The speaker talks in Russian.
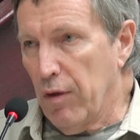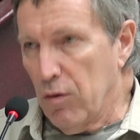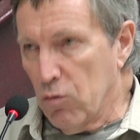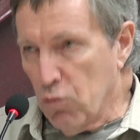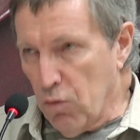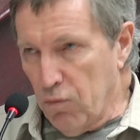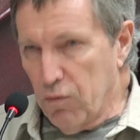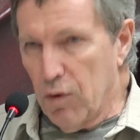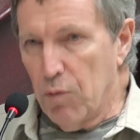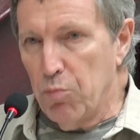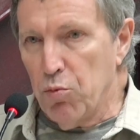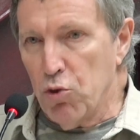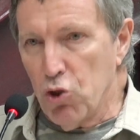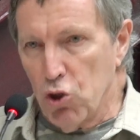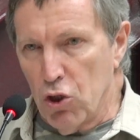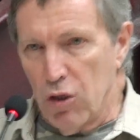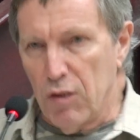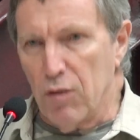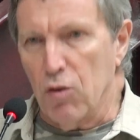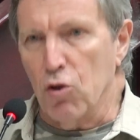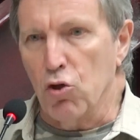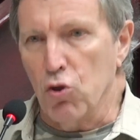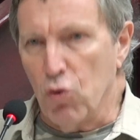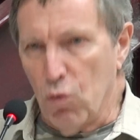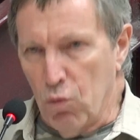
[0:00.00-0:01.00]
концов
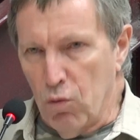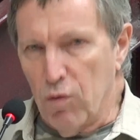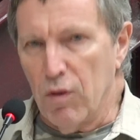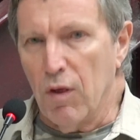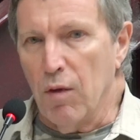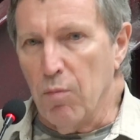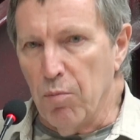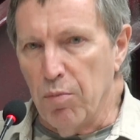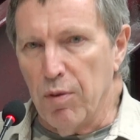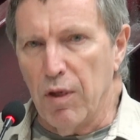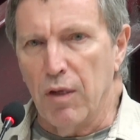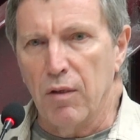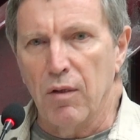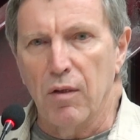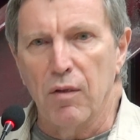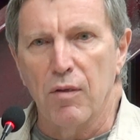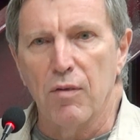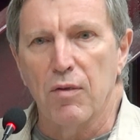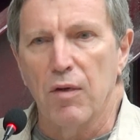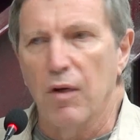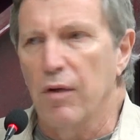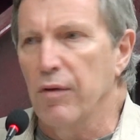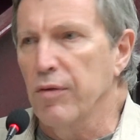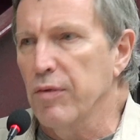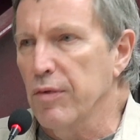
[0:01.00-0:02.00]
напишите, что он там предал
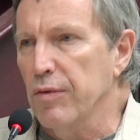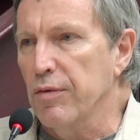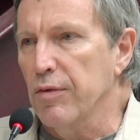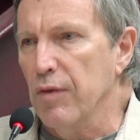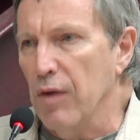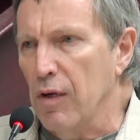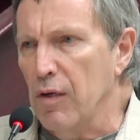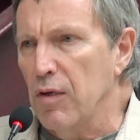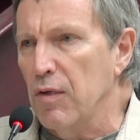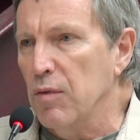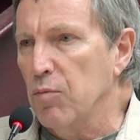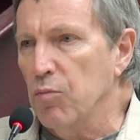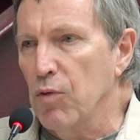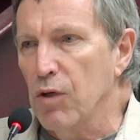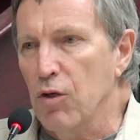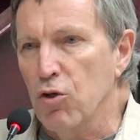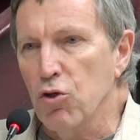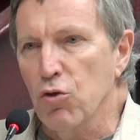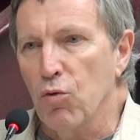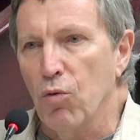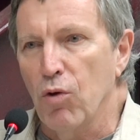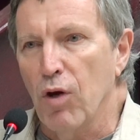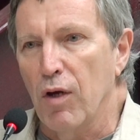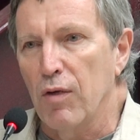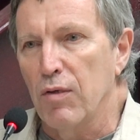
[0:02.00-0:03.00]
идеалы социализма или
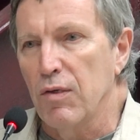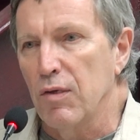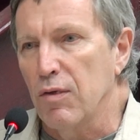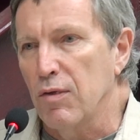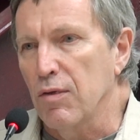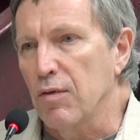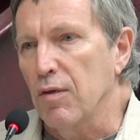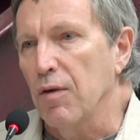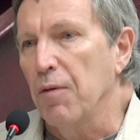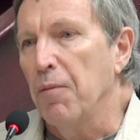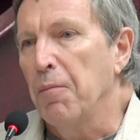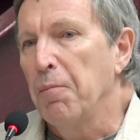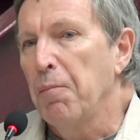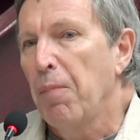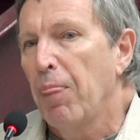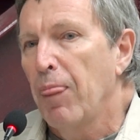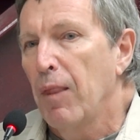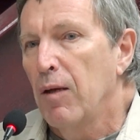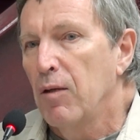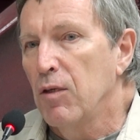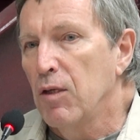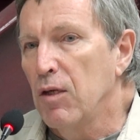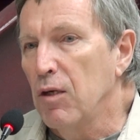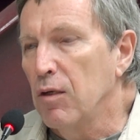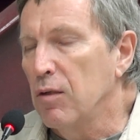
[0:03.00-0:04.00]
что хотите.
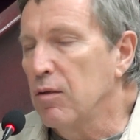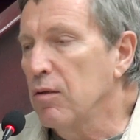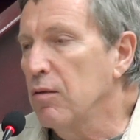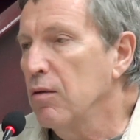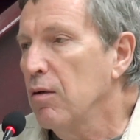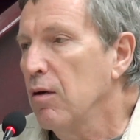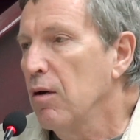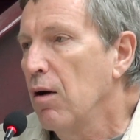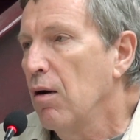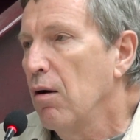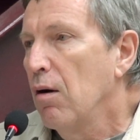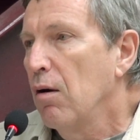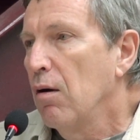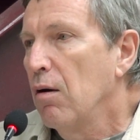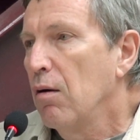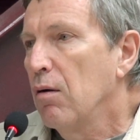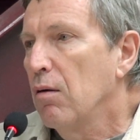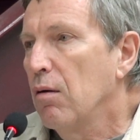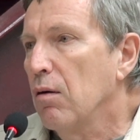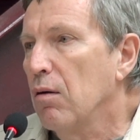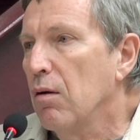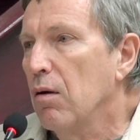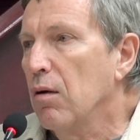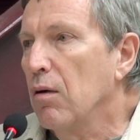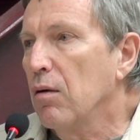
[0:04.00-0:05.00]
Нет,
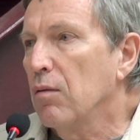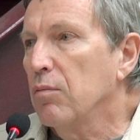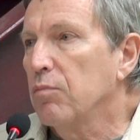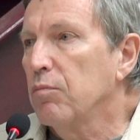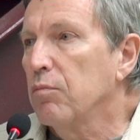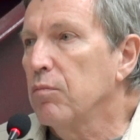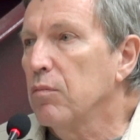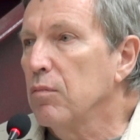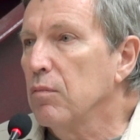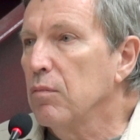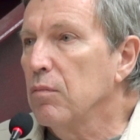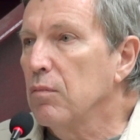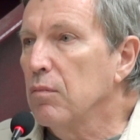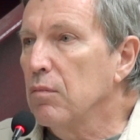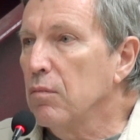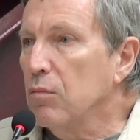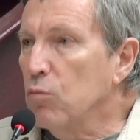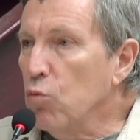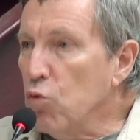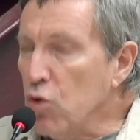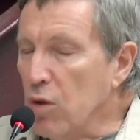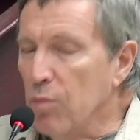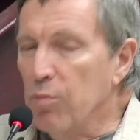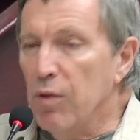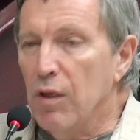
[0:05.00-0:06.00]
а,
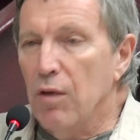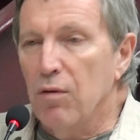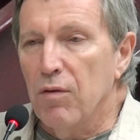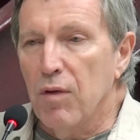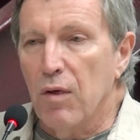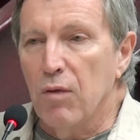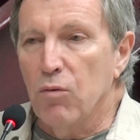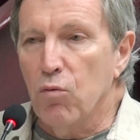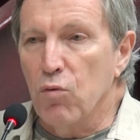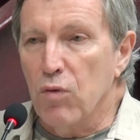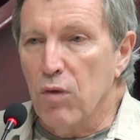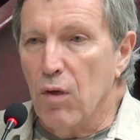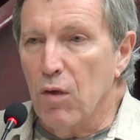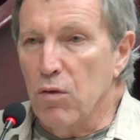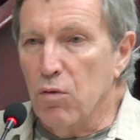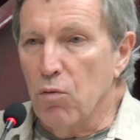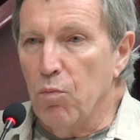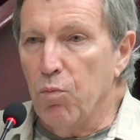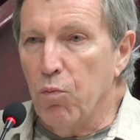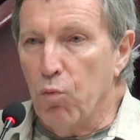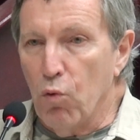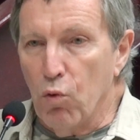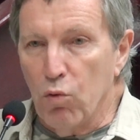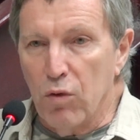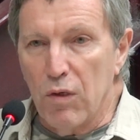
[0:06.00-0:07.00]
нужно было эту статью
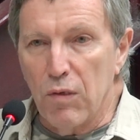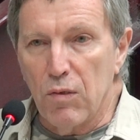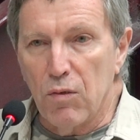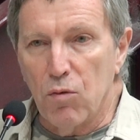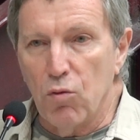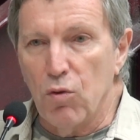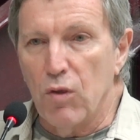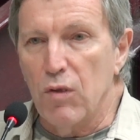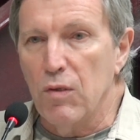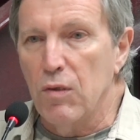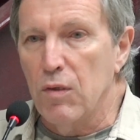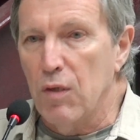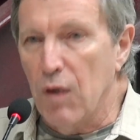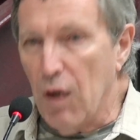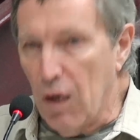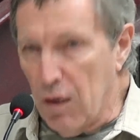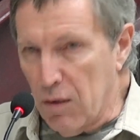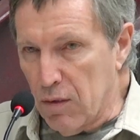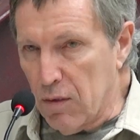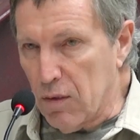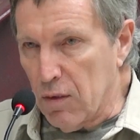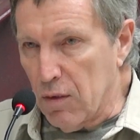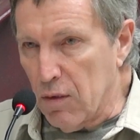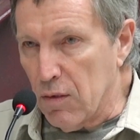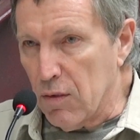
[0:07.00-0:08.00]
полностью
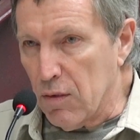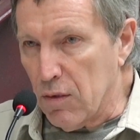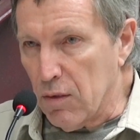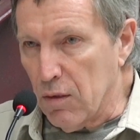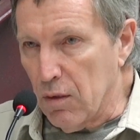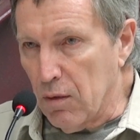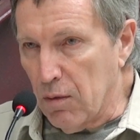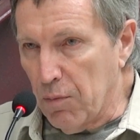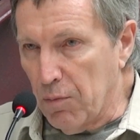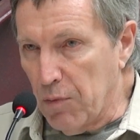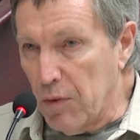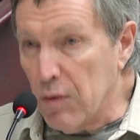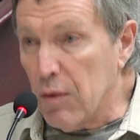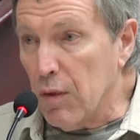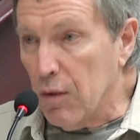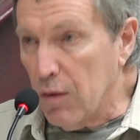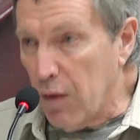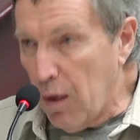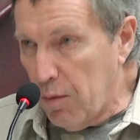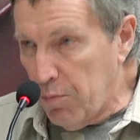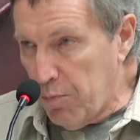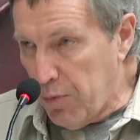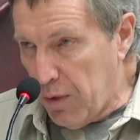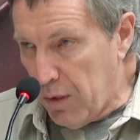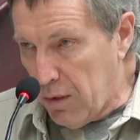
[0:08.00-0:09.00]
изъять из э,
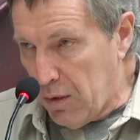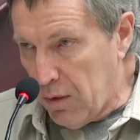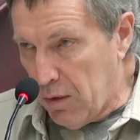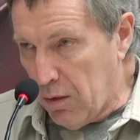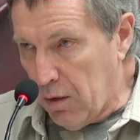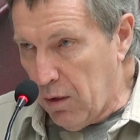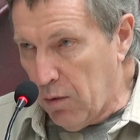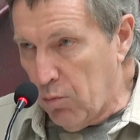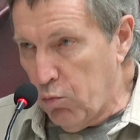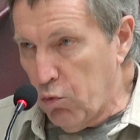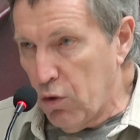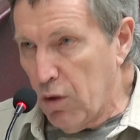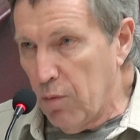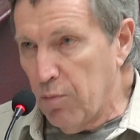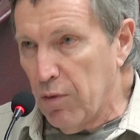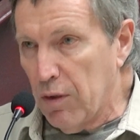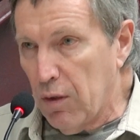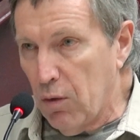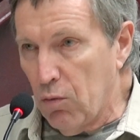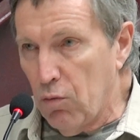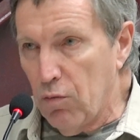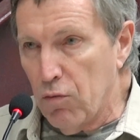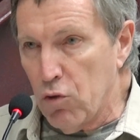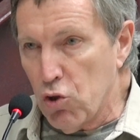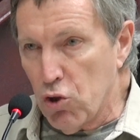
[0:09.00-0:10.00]
энциклопедии, как будто бы
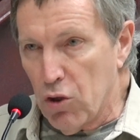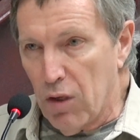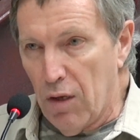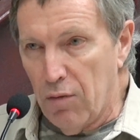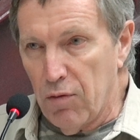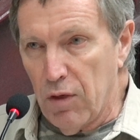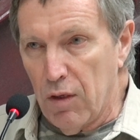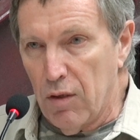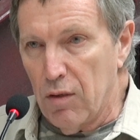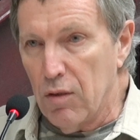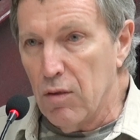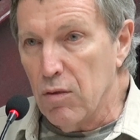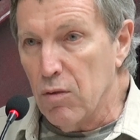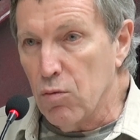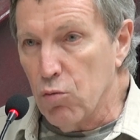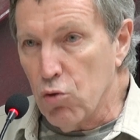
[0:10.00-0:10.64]
такого человека не